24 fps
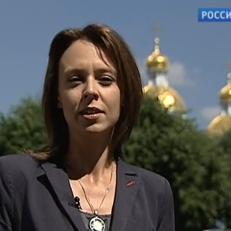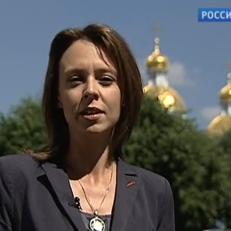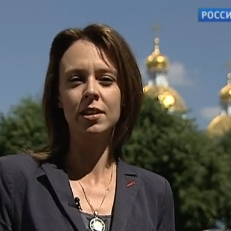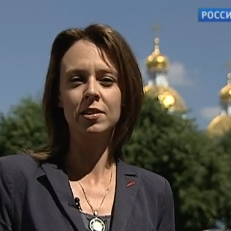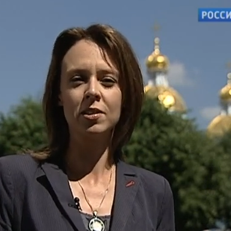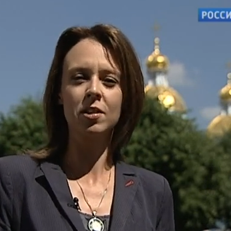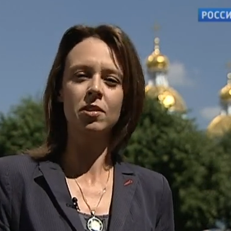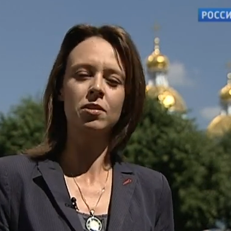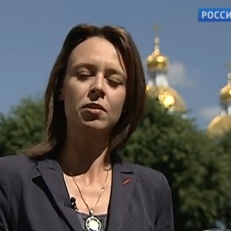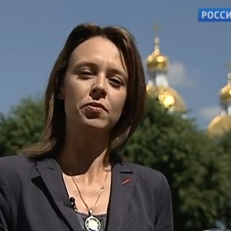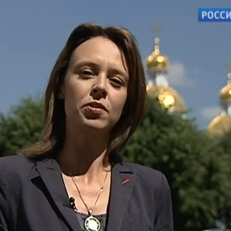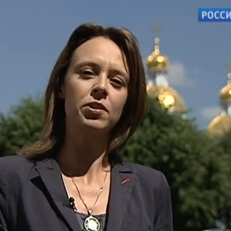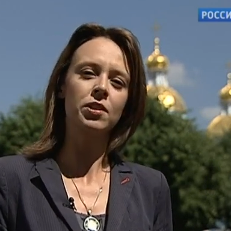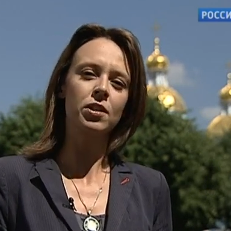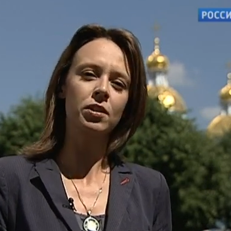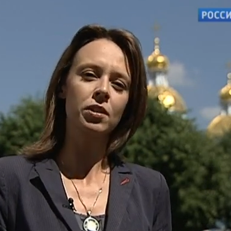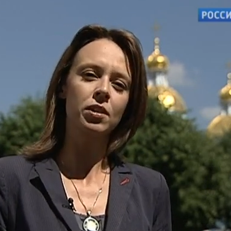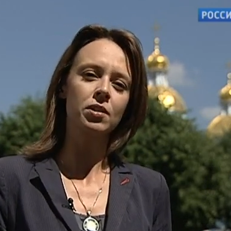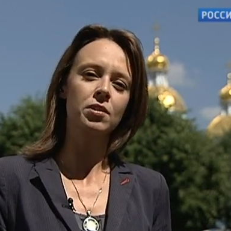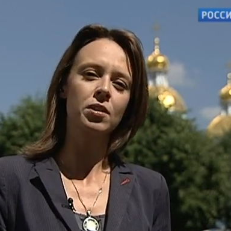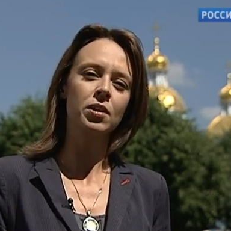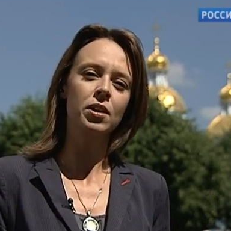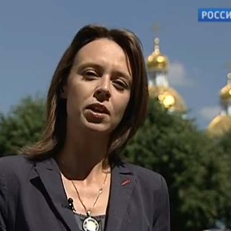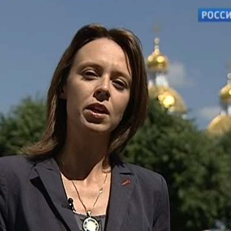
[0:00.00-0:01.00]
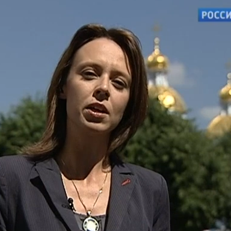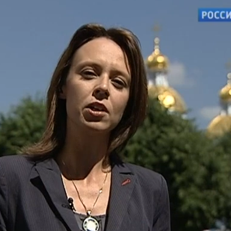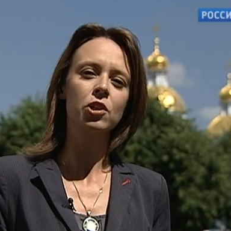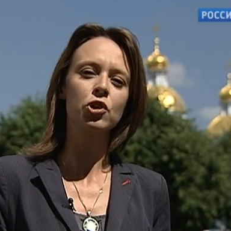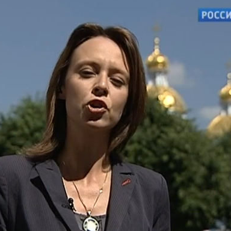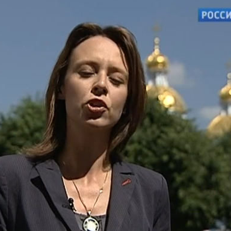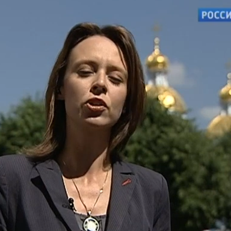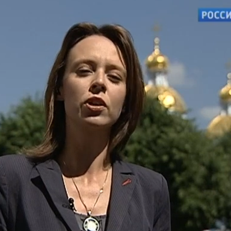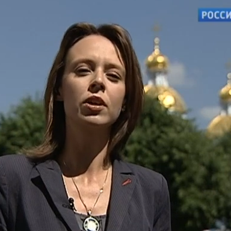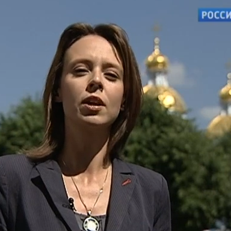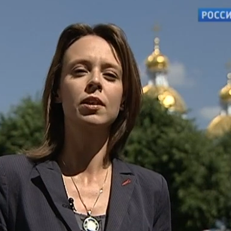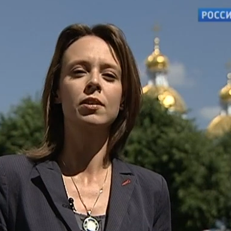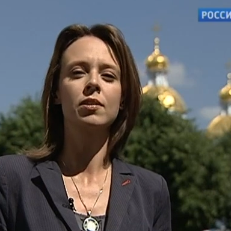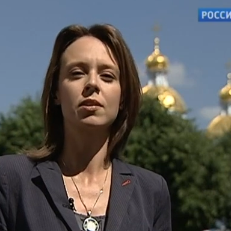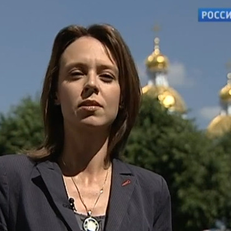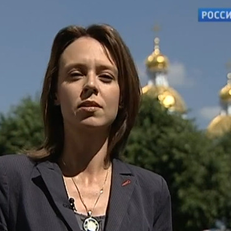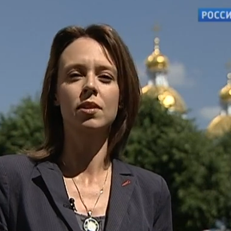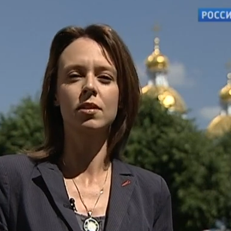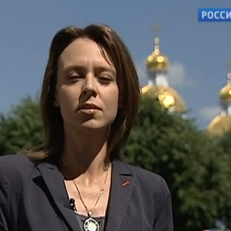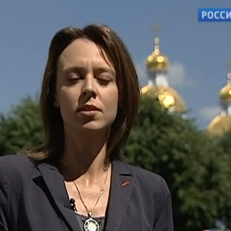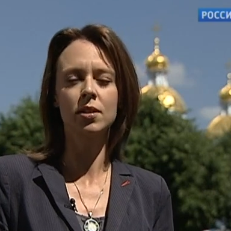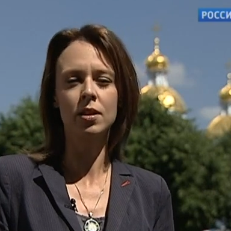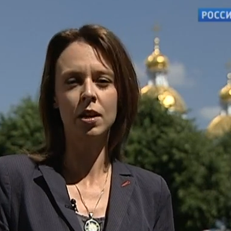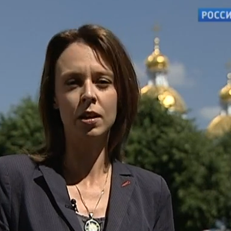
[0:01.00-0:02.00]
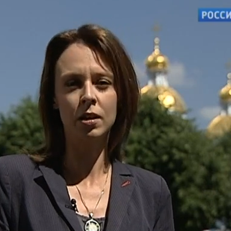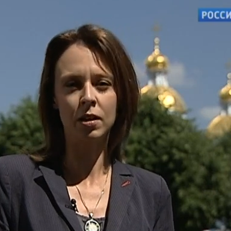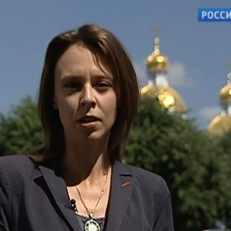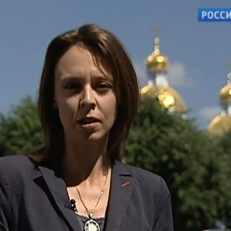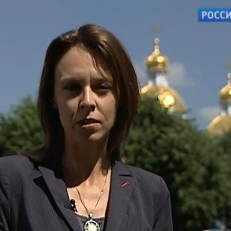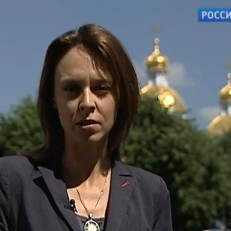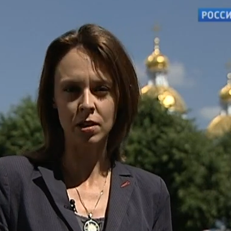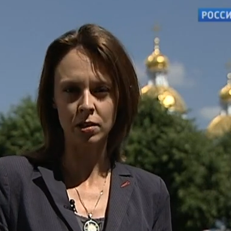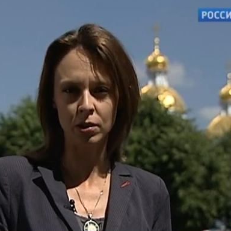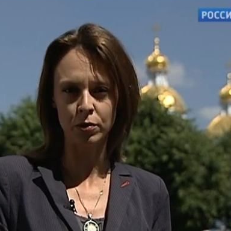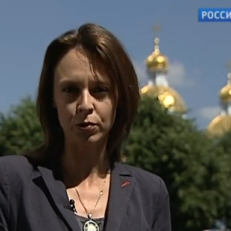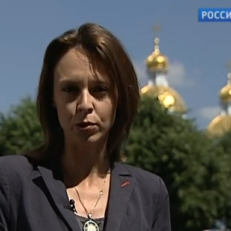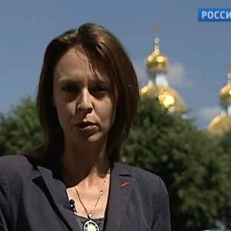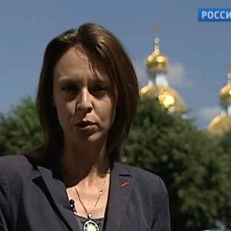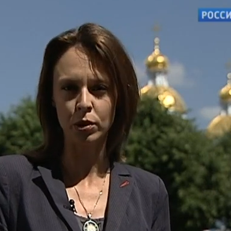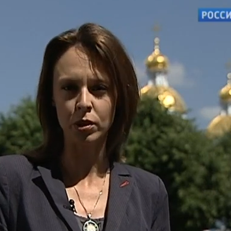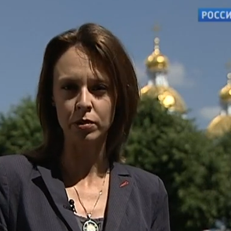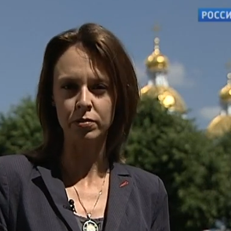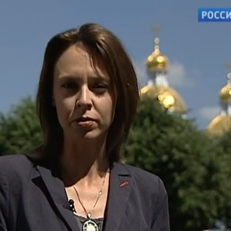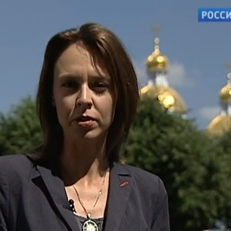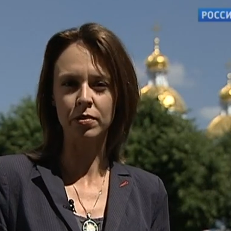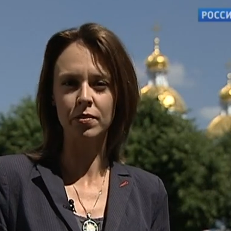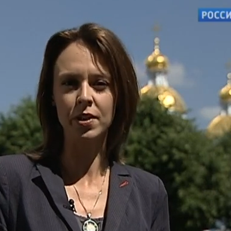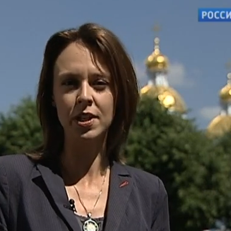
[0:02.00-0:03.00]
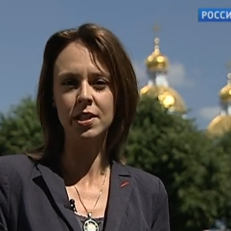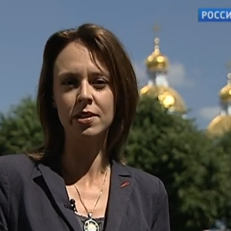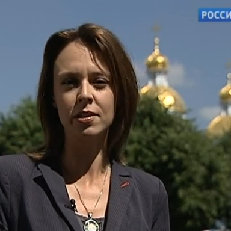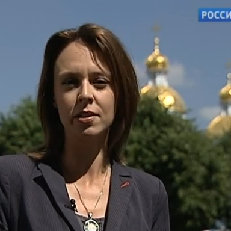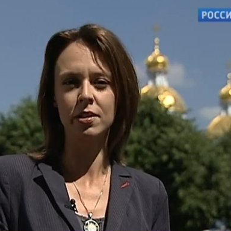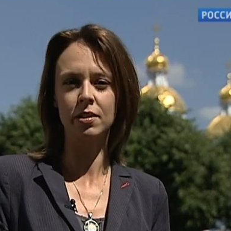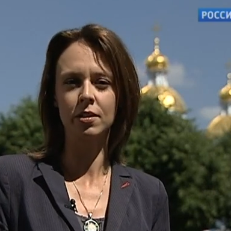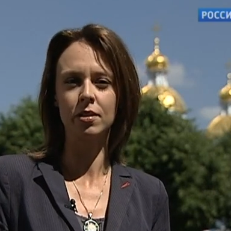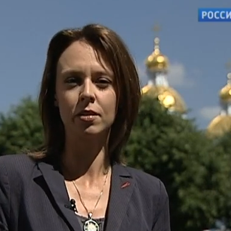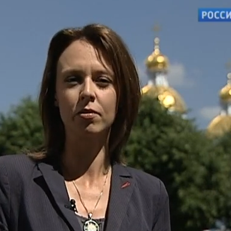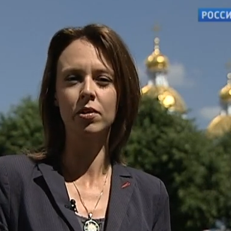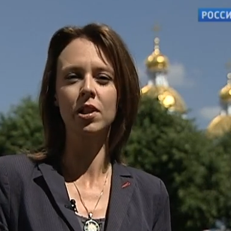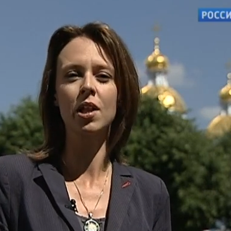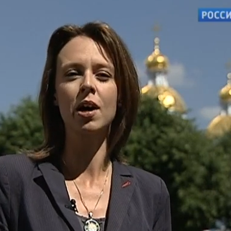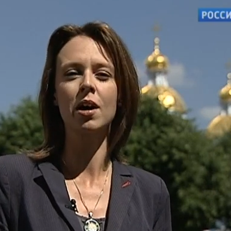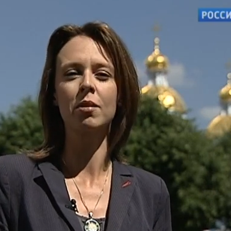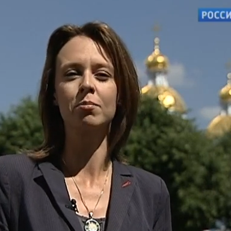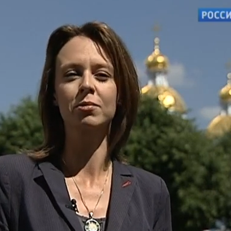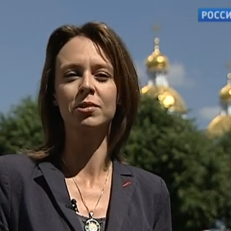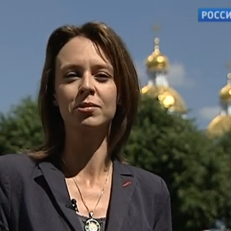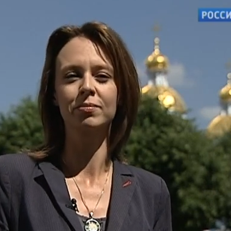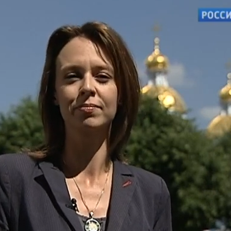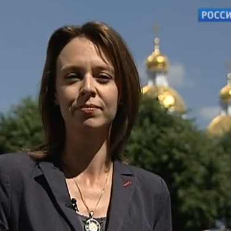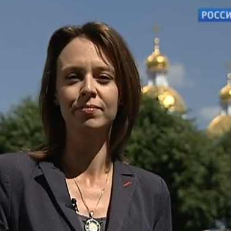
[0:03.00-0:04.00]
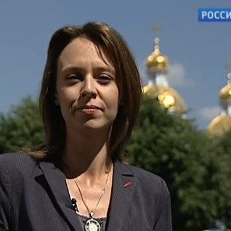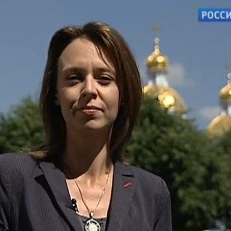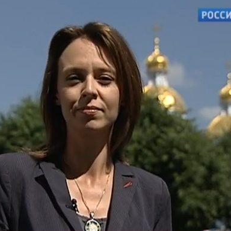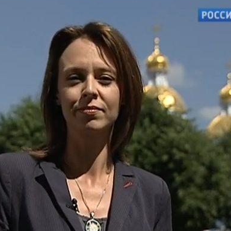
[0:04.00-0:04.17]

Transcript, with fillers: Екатерина Фисенко, Сергей Ищенко, Алексей Сосырин, Александр Федоров. Вести, Валаам.